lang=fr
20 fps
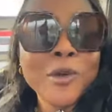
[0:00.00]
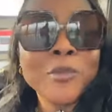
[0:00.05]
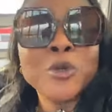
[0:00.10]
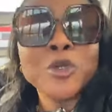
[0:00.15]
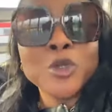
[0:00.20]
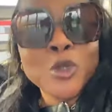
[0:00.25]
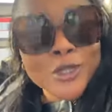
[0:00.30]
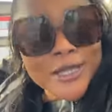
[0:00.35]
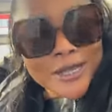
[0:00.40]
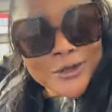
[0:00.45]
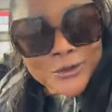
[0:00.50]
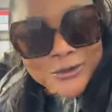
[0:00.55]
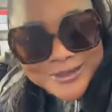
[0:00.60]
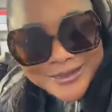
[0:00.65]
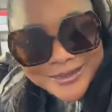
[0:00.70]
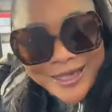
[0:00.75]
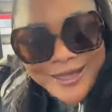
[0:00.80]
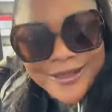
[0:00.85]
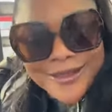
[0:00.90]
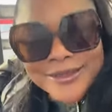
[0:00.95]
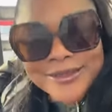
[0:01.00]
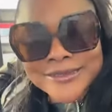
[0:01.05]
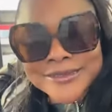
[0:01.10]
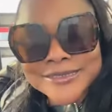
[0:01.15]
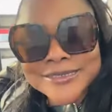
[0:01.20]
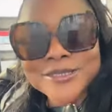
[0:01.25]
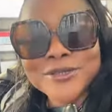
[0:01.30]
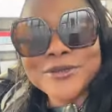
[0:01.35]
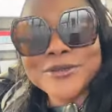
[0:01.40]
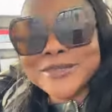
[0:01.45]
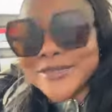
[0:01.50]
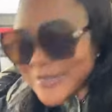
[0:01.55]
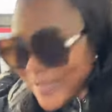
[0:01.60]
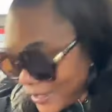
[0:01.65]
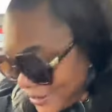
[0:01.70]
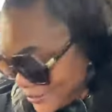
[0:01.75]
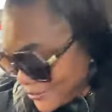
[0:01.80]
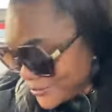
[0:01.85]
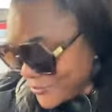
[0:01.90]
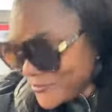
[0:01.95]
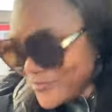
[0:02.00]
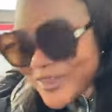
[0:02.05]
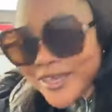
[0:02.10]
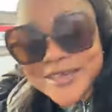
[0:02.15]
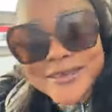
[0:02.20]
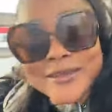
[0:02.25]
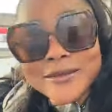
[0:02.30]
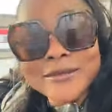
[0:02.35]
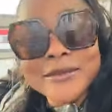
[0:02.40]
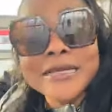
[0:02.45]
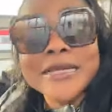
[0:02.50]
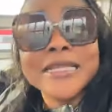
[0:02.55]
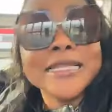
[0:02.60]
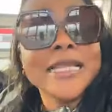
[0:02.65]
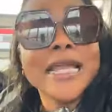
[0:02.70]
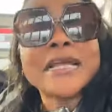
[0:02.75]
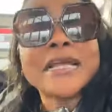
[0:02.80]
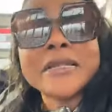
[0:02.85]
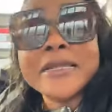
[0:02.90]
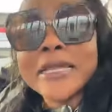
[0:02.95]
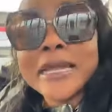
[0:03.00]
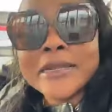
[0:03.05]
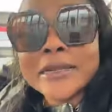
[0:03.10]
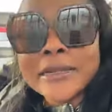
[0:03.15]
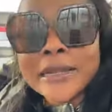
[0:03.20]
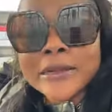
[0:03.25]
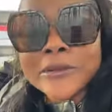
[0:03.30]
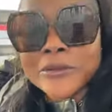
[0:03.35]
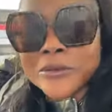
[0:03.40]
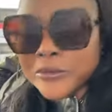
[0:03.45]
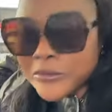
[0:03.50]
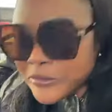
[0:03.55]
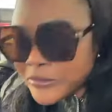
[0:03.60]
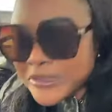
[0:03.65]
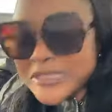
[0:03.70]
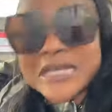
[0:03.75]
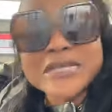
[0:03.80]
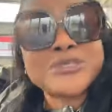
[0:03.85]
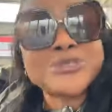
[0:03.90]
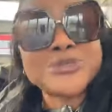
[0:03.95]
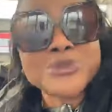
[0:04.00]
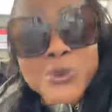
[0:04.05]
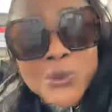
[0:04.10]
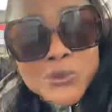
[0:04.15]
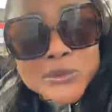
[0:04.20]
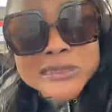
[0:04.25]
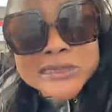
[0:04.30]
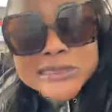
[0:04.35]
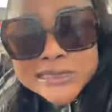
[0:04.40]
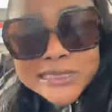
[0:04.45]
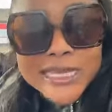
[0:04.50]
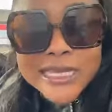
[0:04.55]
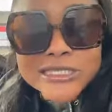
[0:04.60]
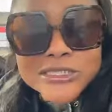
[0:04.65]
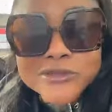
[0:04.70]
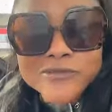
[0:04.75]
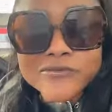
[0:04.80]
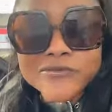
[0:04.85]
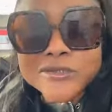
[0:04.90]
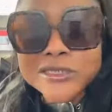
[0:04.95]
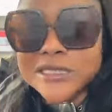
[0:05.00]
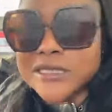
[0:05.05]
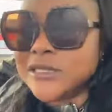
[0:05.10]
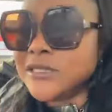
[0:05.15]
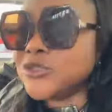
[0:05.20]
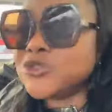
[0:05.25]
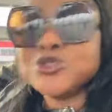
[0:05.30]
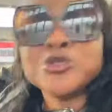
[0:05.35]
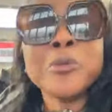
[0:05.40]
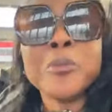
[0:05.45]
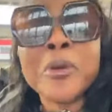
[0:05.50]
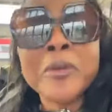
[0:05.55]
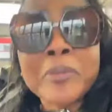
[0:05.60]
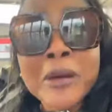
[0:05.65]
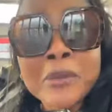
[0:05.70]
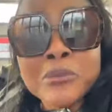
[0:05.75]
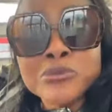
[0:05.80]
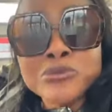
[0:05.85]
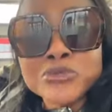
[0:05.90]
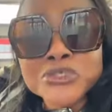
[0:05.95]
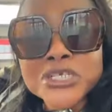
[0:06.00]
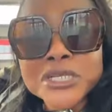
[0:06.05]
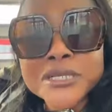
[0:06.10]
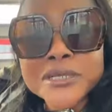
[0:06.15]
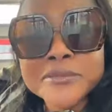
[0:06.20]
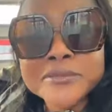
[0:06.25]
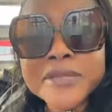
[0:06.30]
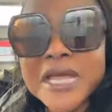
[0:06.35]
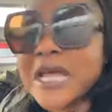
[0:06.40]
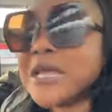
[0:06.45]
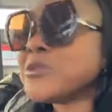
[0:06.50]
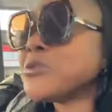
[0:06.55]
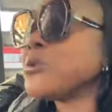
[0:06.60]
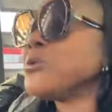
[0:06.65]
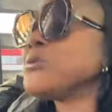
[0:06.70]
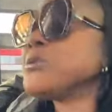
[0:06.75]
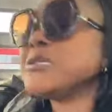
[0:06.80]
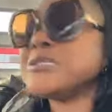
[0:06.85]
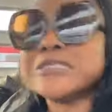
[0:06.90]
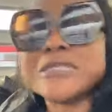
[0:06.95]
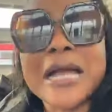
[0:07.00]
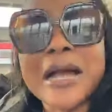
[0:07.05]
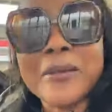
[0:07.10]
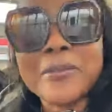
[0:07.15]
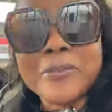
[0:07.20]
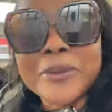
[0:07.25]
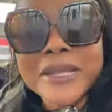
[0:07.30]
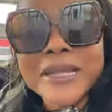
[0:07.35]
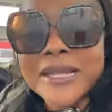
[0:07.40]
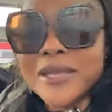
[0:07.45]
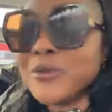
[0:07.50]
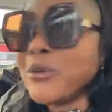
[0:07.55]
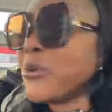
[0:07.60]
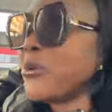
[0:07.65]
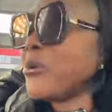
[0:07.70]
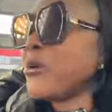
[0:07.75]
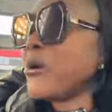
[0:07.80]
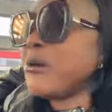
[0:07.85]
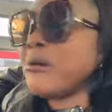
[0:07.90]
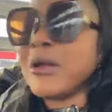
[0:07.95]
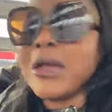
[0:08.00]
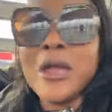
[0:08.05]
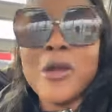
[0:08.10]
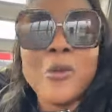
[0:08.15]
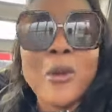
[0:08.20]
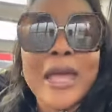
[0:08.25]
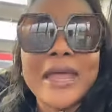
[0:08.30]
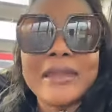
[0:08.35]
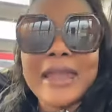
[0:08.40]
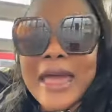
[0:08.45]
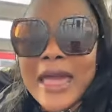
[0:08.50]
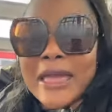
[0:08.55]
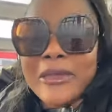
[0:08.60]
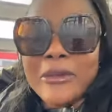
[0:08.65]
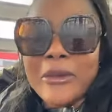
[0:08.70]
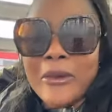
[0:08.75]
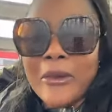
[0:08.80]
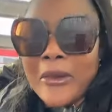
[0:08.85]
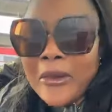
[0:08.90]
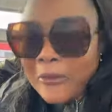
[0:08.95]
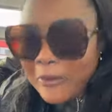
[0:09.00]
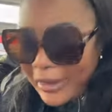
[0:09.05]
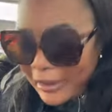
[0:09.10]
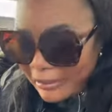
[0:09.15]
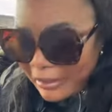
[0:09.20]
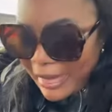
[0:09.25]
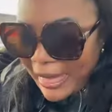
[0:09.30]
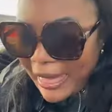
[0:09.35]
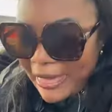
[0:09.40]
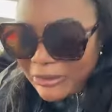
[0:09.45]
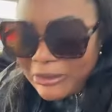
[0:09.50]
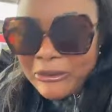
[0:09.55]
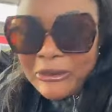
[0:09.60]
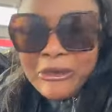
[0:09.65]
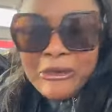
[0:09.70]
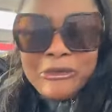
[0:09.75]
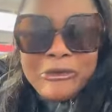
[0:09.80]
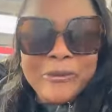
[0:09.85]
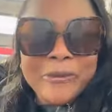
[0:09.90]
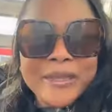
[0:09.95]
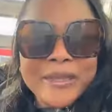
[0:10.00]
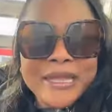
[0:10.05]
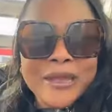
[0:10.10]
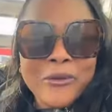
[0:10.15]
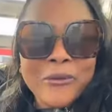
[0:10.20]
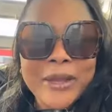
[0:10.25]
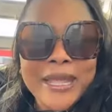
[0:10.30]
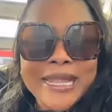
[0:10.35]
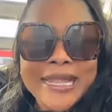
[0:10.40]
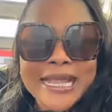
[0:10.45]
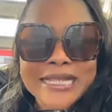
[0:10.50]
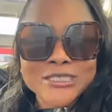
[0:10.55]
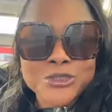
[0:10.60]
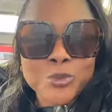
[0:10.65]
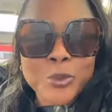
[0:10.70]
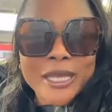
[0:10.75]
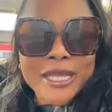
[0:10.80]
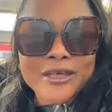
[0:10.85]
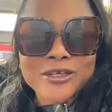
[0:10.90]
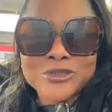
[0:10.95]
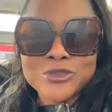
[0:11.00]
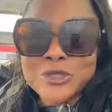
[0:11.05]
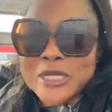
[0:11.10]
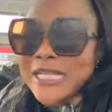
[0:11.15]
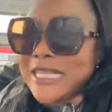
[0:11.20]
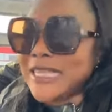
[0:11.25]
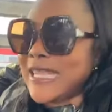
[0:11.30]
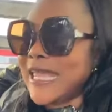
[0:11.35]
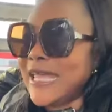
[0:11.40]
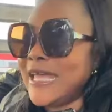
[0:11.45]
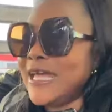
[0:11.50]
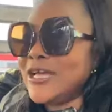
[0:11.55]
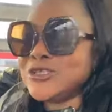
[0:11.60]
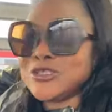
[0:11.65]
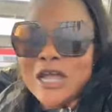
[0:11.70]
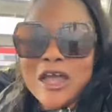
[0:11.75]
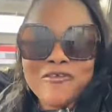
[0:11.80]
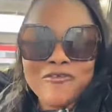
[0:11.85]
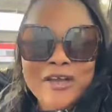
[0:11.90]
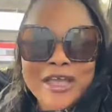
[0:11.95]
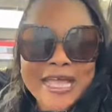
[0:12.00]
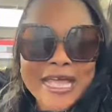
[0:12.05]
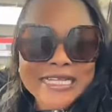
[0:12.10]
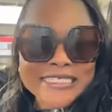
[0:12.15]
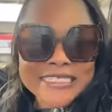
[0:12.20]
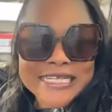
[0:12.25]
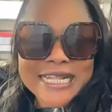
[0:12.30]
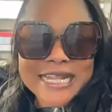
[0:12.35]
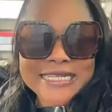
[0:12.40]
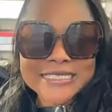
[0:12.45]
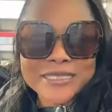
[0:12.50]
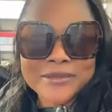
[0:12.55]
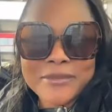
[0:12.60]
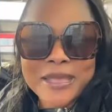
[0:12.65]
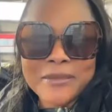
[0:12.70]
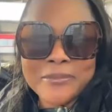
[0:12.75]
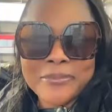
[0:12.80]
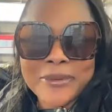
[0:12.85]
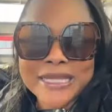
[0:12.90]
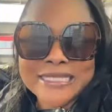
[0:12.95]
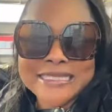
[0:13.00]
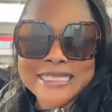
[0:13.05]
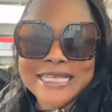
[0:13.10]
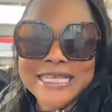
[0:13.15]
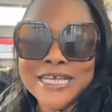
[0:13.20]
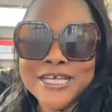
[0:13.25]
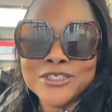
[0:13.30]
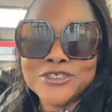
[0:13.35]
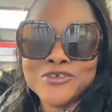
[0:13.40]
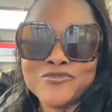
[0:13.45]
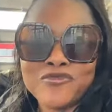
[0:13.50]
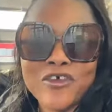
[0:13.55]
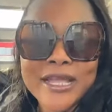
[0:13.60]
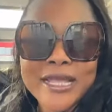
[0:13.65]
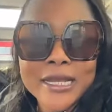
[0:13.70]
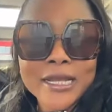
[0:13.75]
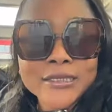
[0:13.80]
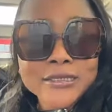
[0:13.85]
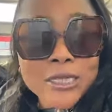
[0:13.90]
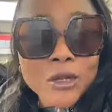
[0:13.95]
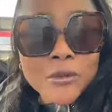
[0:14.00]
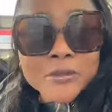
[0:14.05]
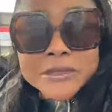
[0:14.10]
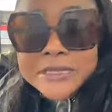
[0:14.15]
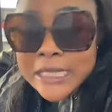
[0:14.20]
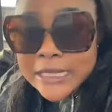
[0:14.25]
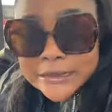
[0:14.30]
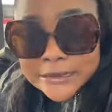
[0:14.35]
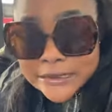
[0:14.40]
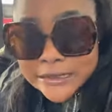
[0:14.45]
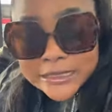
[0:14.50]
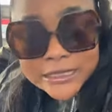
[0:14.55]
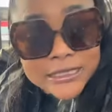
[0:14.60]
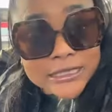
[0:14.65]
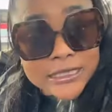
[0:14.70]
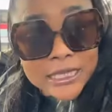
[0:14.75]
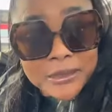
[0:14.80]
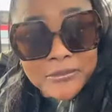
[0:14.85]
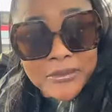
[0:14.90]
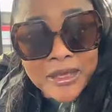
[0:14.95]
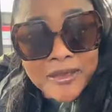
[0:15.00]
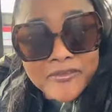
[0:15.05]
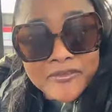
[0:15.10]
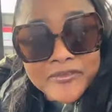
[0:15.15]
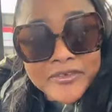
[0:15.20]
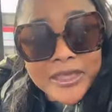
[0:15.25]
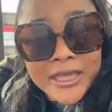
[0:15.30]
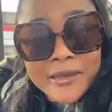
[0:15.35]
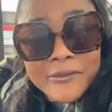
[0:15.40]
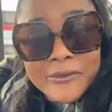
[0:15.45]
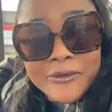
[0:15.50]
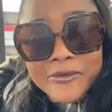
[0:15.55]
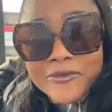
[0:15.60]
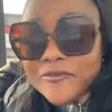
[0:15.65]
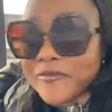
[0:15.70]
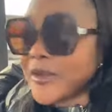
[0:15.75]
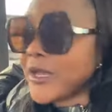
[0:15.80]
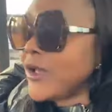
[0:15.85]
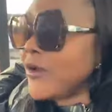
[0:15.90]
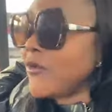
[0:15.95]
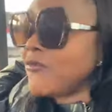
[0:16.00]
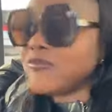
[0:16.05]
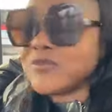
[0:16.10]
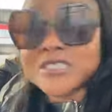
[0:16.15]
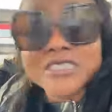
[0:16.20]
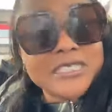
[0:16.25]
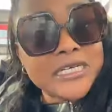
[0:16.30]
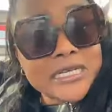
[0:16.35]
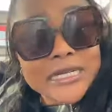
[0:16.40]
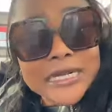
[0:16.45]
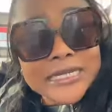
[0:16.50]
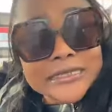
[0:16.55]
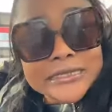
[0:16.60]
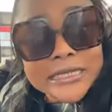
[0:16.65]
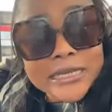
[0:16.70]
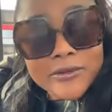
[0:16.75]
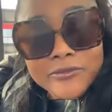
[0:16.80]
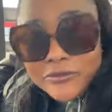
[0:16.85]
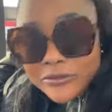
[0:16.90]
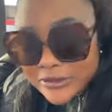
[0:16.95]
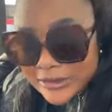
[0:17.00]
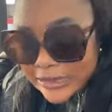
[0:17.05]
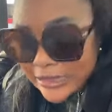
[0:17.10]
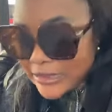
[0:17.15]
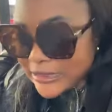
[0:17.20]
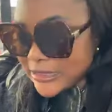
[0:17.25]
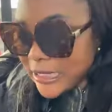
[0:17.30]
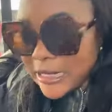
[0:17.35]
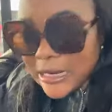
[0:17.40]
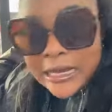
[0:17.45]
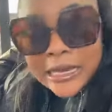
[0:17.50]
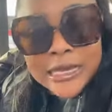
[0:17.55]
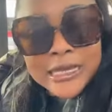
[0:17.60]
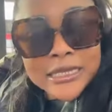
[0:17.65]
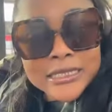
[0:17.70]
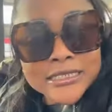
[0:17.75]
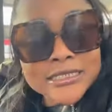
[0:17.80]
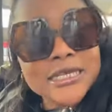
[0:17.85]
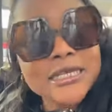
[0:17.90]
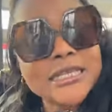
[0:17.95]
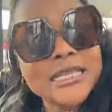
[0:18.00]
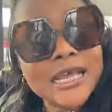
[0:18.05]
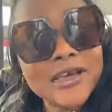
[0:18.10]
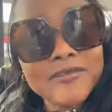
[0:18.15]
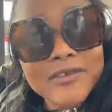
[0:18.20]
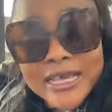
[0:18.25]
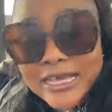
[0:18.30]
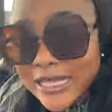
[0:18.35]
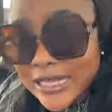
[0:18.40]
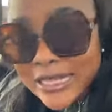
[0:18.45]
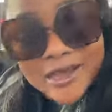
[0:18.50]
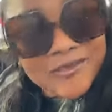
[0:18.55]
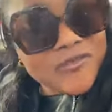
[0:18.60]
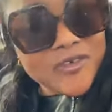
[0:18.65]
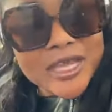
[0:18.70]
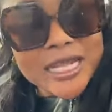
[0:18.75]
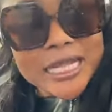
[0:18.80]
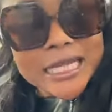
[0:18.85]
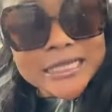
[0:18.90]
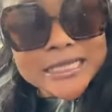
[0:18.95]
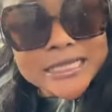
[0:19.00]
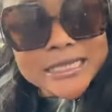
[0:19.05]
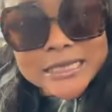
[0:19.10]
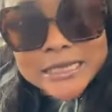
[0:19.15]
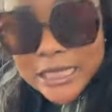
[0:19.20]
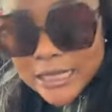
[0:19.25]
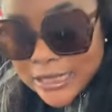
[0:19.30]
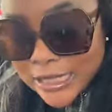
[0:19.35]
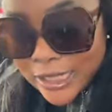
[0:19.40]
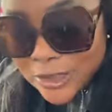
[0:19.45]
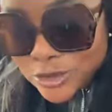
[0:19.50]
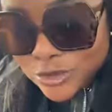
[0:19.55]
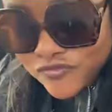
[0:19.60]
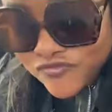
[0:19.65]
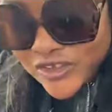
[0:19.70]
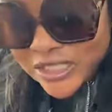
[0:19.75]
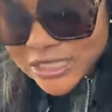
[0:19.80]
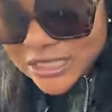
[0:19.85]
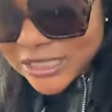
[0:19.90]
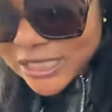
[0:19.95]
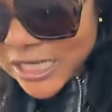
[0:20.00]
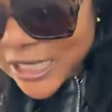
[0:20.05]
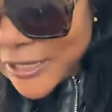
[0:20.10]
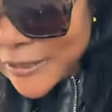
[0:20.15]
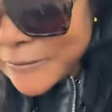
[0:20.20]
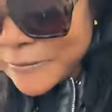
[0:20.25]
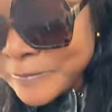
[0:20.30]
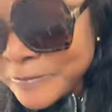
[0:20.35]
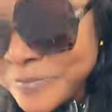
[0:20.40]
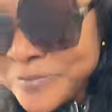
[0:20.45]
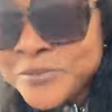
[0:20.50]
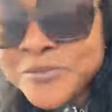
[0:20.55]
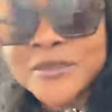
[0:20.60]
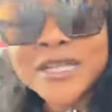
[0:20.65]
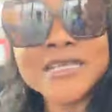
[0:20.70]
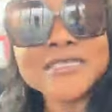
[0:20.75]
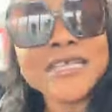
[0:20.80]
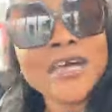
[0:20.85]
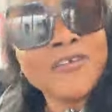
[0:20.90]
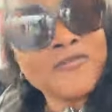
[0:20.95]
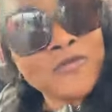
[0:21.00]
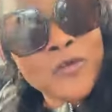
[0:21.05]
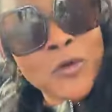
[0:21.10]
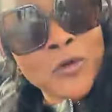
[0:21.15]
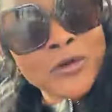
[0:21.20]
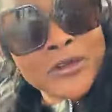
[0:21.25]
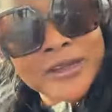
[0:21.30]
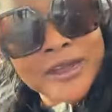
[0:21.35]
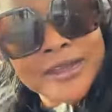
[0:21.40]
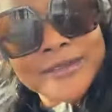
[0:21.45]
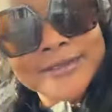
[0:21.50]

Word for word: si on me donnait le temps, si le temps pouvait que les clients là, non, des sorcières, je vous dis, tu ne peux pas bouger. Elles t'ont déjà appelé. Oh, where are you? Where you? You've been away last week. Que tu étais, tu as voyagé la semaine passée. Tu voyages. C'est comme si elles dirigeaient ma vie, hein, mon frère. On vous dit que restez beaucoup argent. J'ai travaillé l'affaire là 17 ans, je suis fatiguée. Les enfants ont